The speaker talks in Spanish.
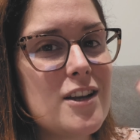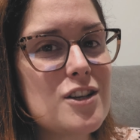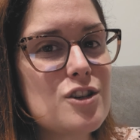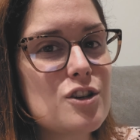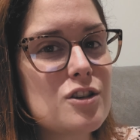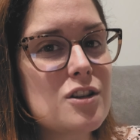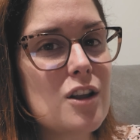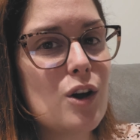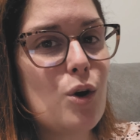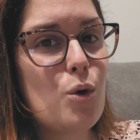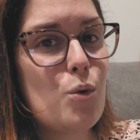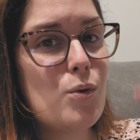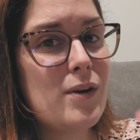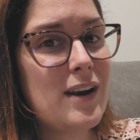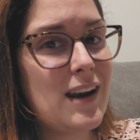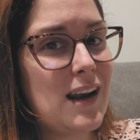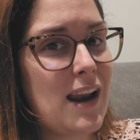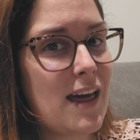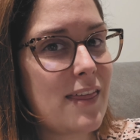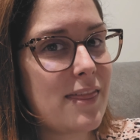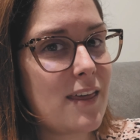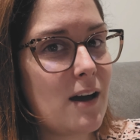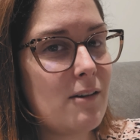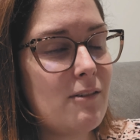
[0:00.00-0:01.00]
os dejo un
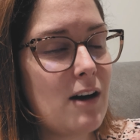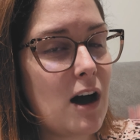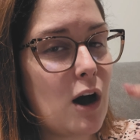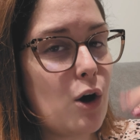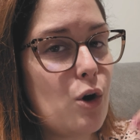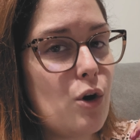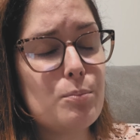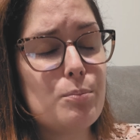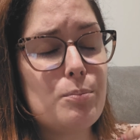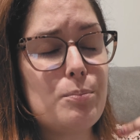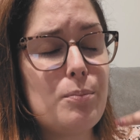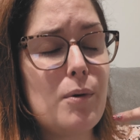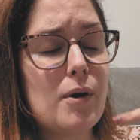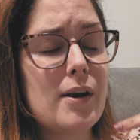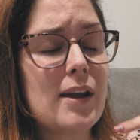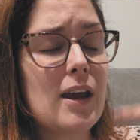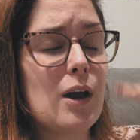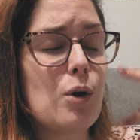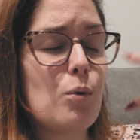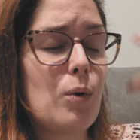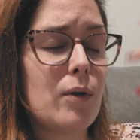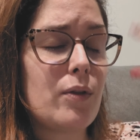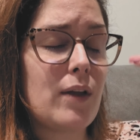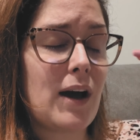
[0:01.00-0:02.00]
enlace abajo porque
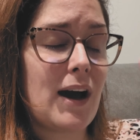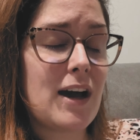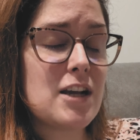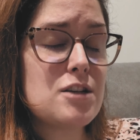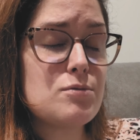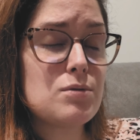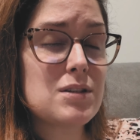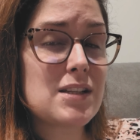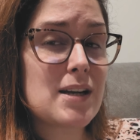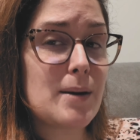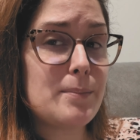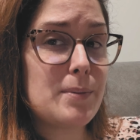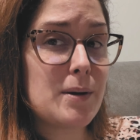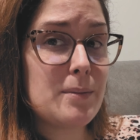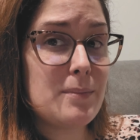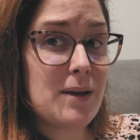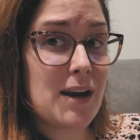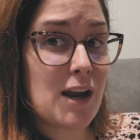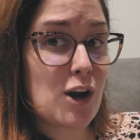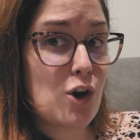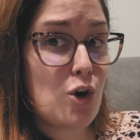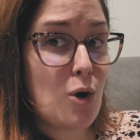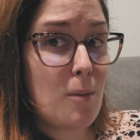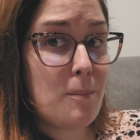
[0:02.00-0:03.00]
cuando hagáis vuestra
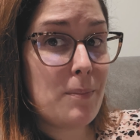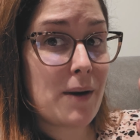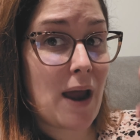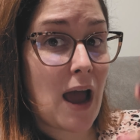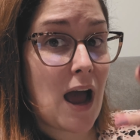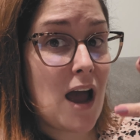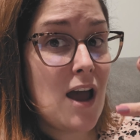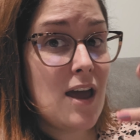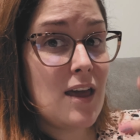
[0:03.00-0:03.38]
primera compra